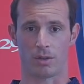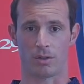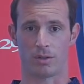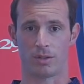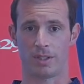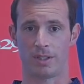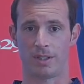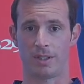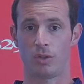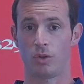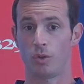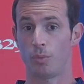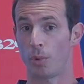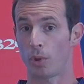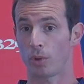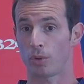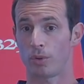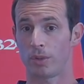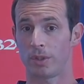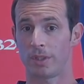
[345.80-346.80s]
c'était une
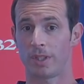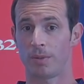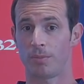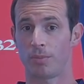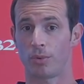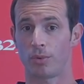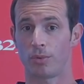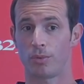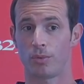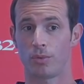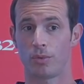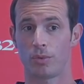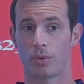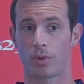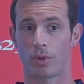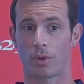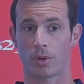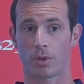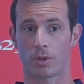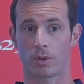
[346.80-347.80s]
opportunité pour nous,
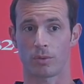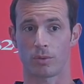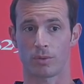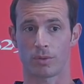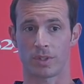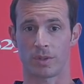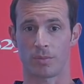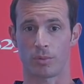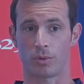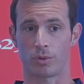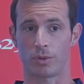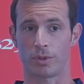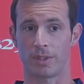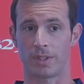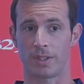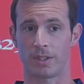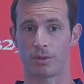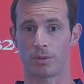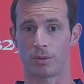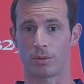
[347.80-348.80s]
quand on s'est
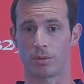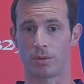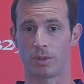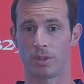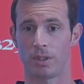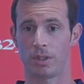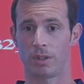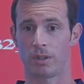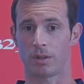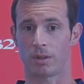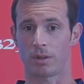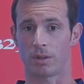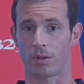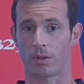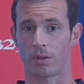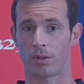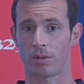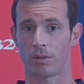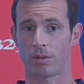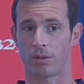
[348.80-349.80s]
projeté sur Oni,
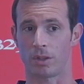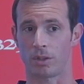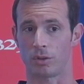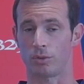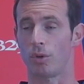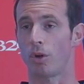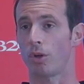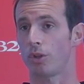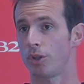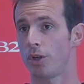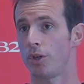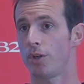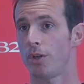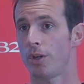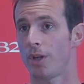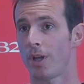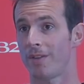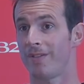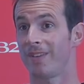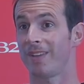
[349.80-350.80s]
d'un joueur jeune
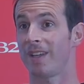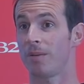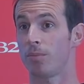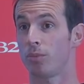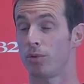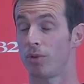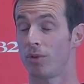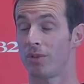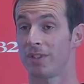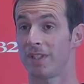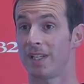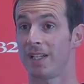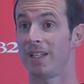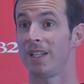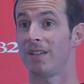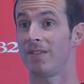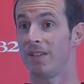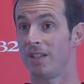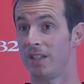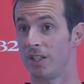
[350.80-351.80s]
avec un potentiel
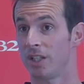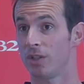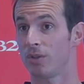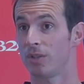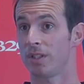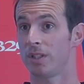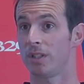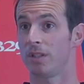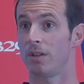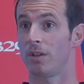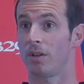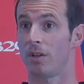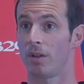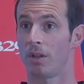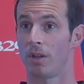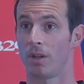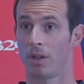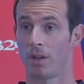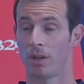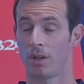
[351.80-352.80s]
qui avait déjà aussi
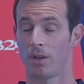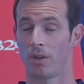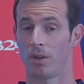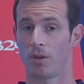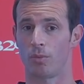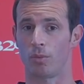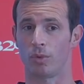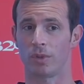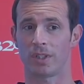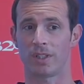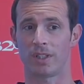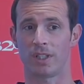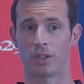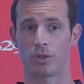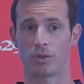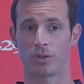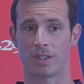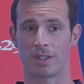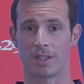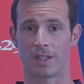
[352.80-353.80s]
montré des
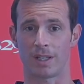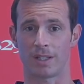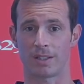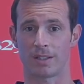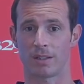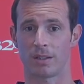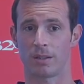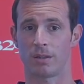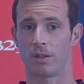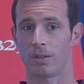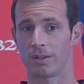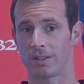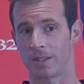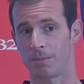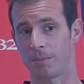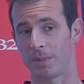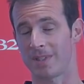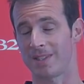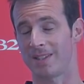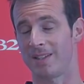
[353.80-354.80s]
choses intéressantes dans ses
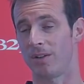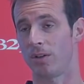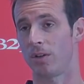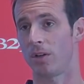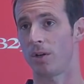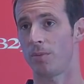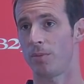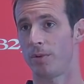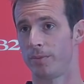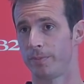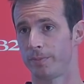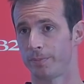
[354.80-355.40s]
précédents clubs.